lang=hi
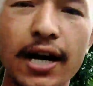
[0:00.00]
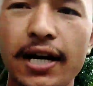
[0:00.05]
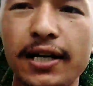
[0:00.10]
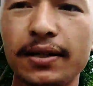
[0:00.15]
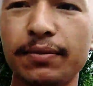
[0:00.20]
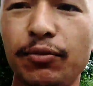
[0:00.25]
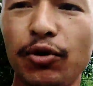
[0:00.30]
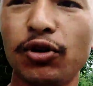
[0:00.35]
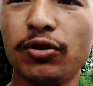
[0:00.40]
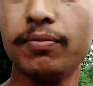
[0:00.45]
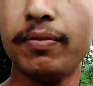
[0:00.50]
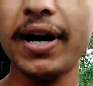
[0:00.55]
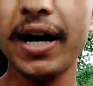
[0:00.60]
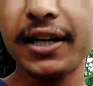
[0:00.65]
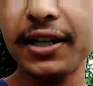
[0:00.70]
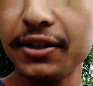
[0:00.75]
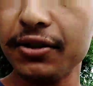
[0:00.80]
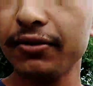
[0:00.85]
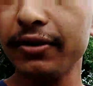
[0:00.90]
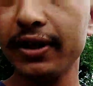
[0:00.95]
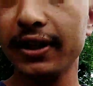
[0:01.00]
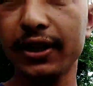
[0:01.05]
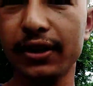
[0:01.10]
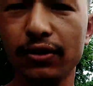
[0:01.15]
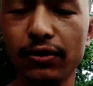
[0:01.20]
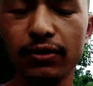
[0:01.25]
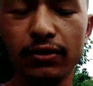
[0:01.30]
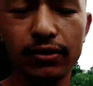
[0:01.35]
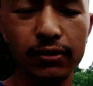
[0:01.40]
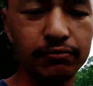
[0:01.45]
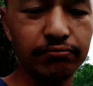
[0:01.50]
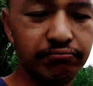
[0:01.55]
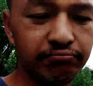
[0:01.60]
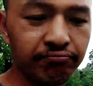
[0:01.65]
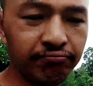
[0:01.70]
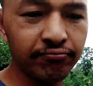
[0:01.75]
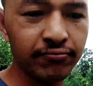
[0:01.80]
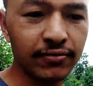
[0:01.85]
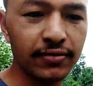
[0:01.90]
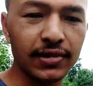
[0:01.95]
आज बहुत बारिश हुई है तो
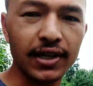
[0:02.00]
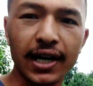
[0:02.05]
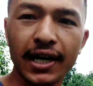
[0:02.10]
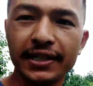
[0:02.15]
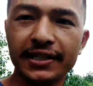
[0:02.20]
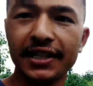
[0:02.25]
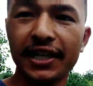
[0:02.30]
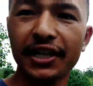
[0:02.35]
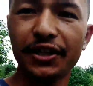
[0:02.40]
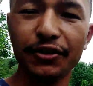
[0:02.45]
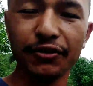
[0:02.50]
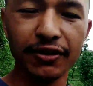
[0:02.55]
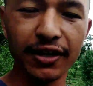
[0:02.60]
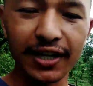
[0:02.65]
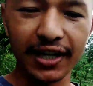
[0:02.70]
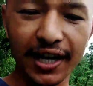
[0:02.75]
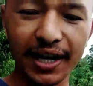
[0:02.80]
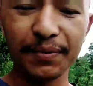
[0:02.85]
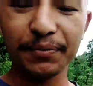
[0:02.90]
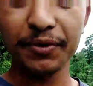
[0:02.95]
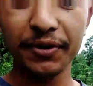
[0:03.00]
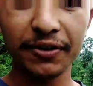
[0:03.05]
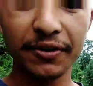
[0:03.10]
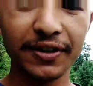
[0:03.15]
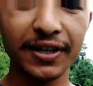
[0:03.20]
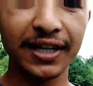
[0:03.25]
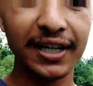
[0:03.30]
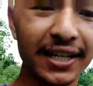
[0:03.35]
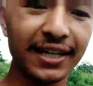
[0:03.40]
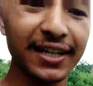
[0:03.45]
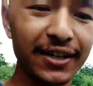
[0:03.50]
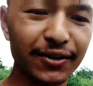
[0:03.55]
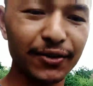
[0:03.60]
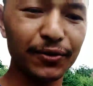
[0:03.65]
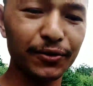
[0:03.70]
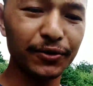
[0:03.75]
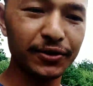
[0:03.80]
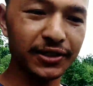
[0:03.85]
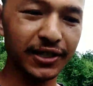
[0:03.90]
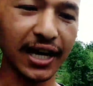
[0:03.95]
आज खेतों का काम तो होना नहीं है और
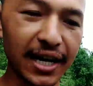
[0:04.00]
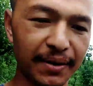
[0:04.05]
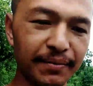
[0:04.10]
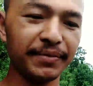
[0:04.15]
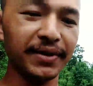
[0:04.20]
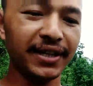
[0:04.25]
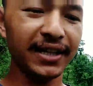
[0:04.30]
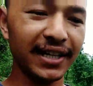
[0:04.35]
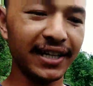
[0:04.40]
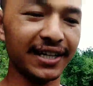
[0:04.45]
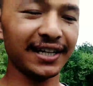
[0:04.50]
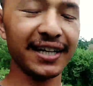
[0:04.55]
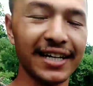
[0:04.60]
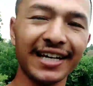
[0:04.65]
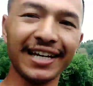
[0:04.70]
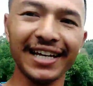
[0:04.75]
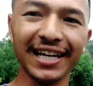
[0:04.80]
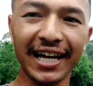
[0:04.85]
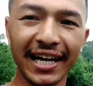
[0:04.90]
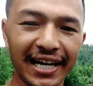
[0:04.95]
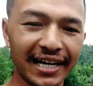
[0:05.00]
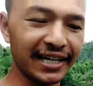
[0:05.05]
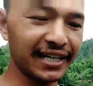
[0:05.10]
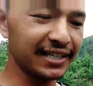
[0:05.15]
कुछ काम भी नहीं है गिल्ला है